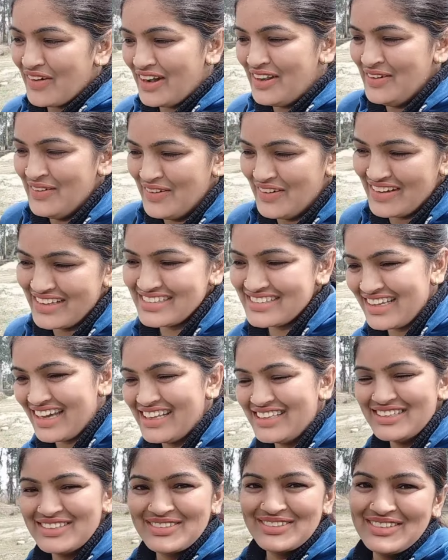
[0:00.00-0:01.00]
बड़ी बड़ी
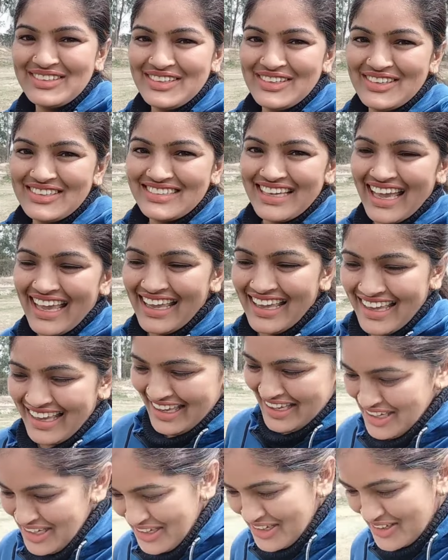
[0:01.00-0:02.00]
शादी शुदी हो जाएगी
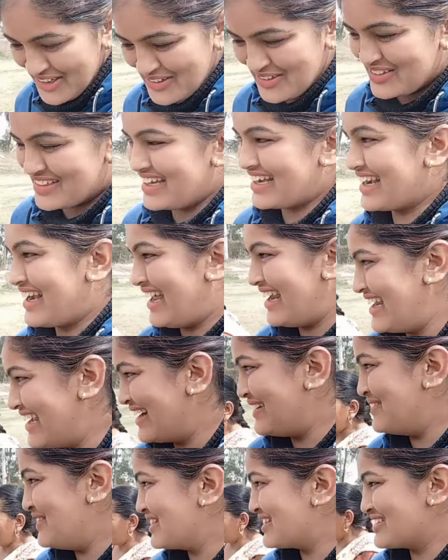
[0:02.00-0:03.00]
कुत्ता खा
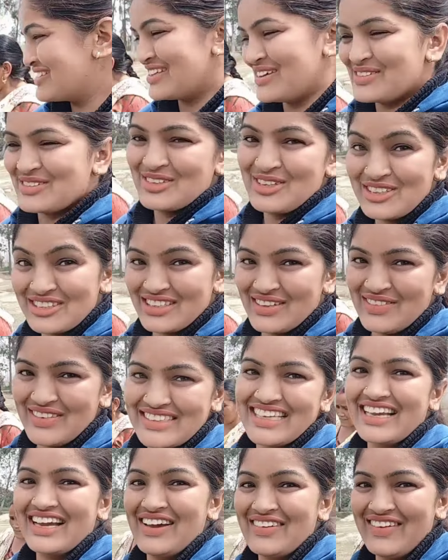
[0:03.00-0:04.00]
लेगा बोल तो तब सोच समझ
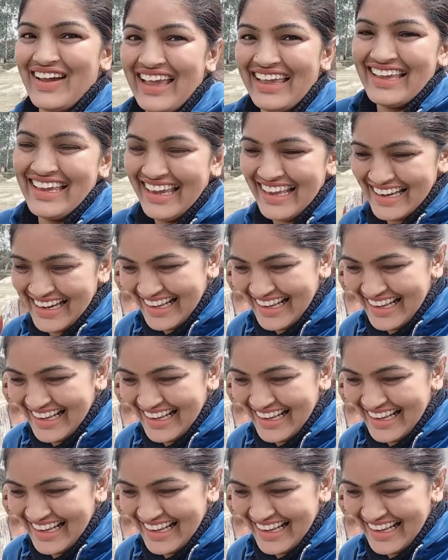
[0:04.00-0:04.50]
के करवाएंगे